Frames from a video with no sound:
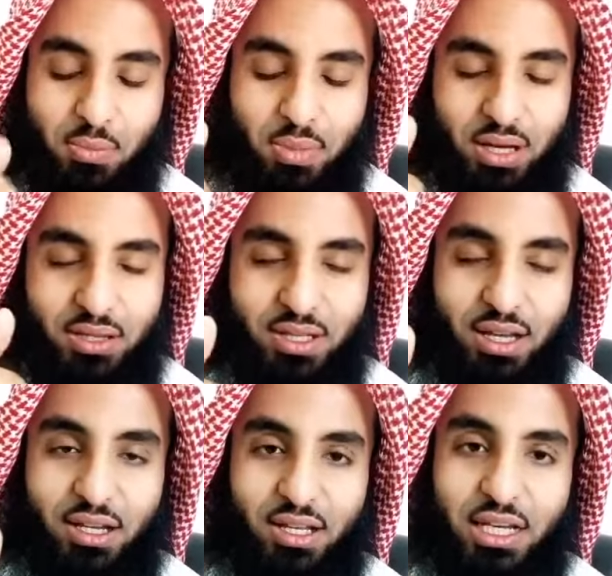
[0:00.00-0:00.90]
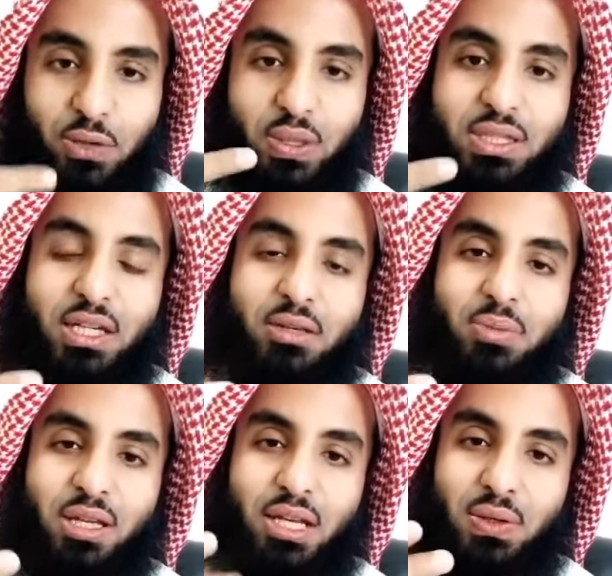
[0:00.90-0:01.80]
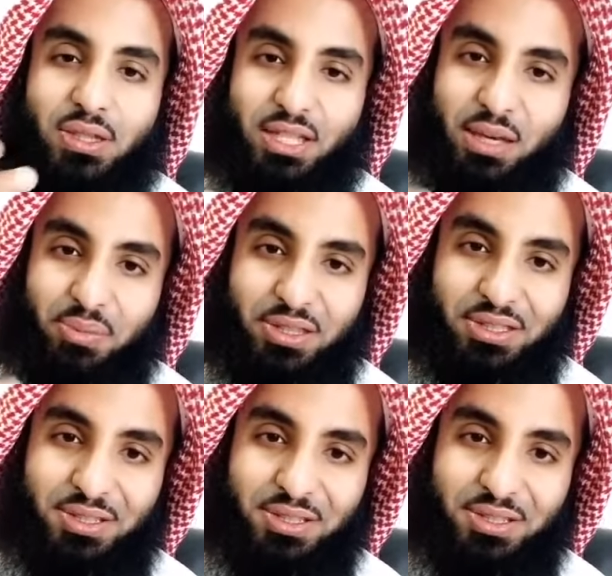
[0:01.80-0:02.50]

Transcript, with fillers: من التهليل والتكبير والتحميد